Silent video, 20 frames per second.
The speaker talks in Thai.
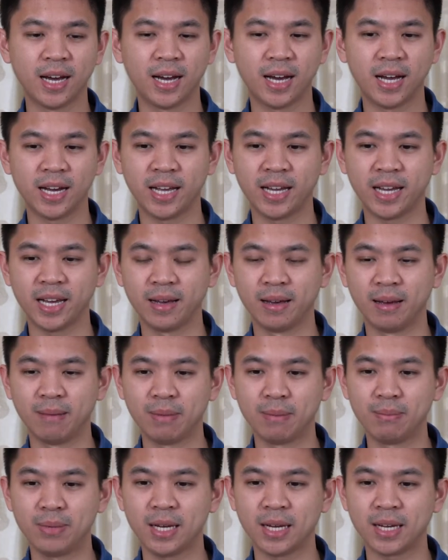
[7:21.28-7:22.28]
อะไร
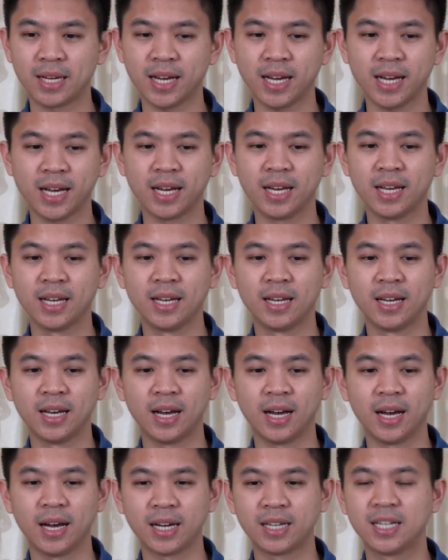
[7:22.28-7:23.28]
เป็นเพียงแค่
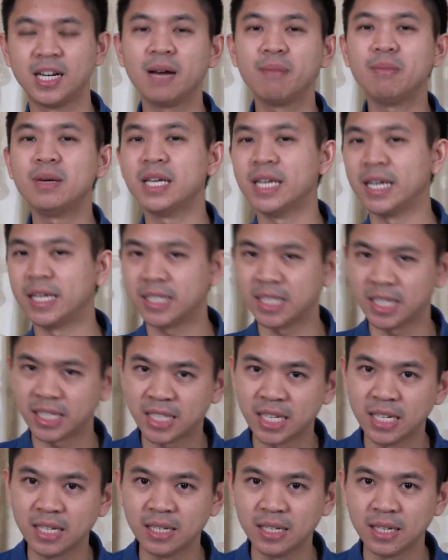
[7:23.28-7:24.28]
เครื่องมืออีกจิก
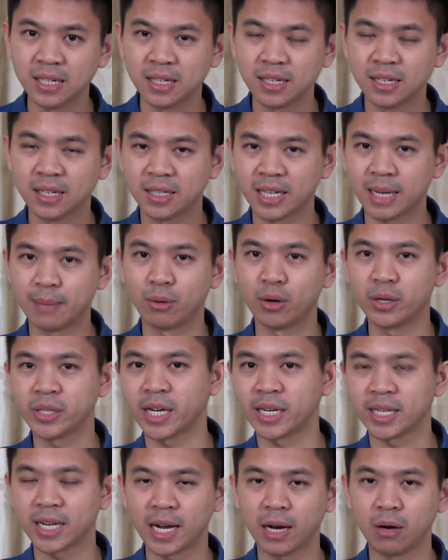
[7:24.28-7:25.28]
ชิ้นหนึ่งในบริ
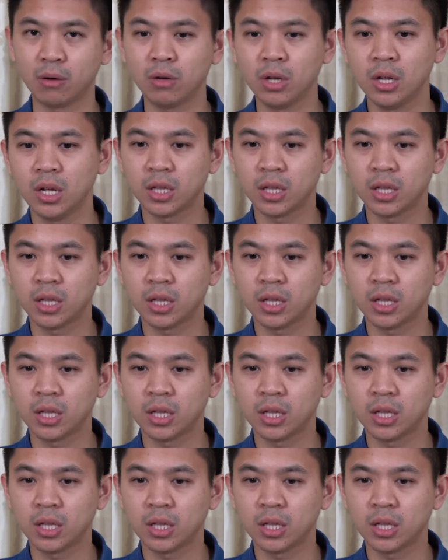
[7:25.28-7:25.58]
ษัทเขา